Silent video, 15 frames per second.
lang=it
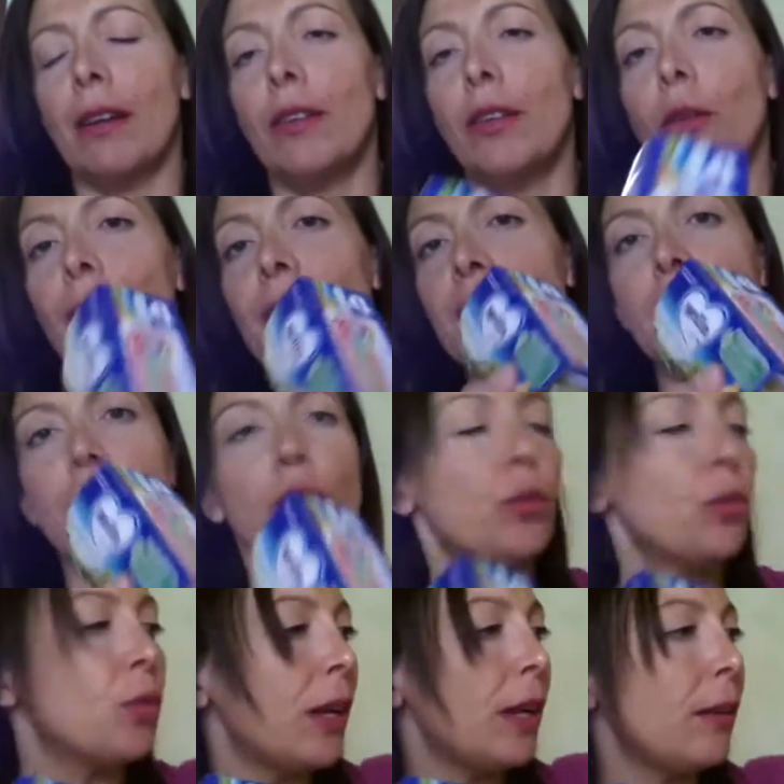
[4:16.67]
ho presi
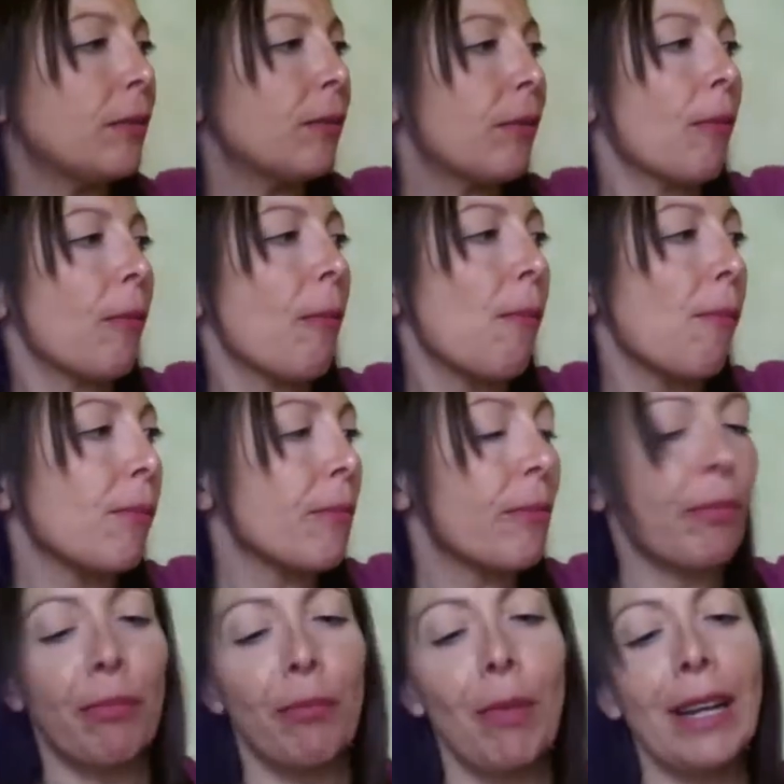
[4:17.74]
due,
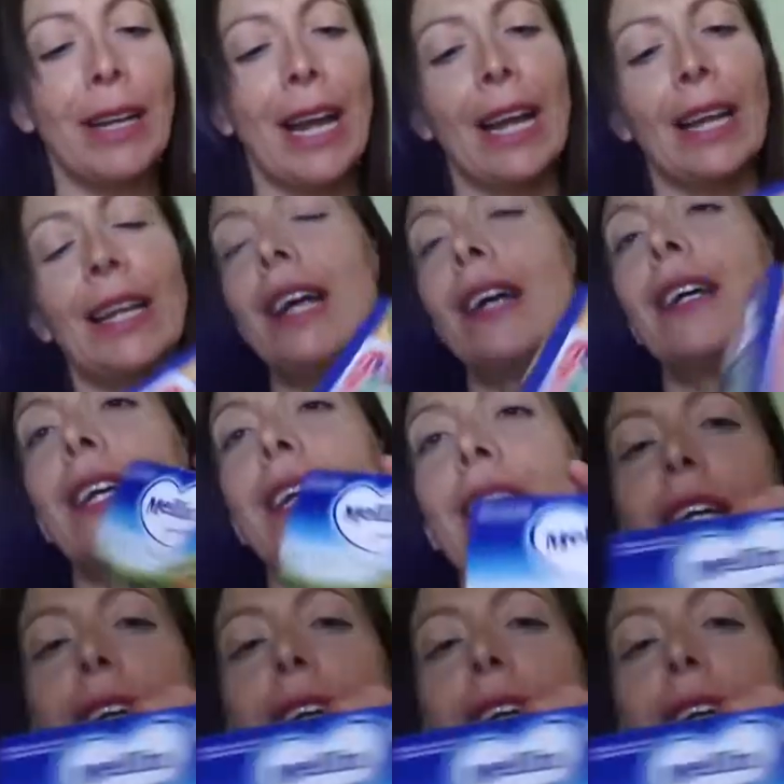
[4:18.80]
banana e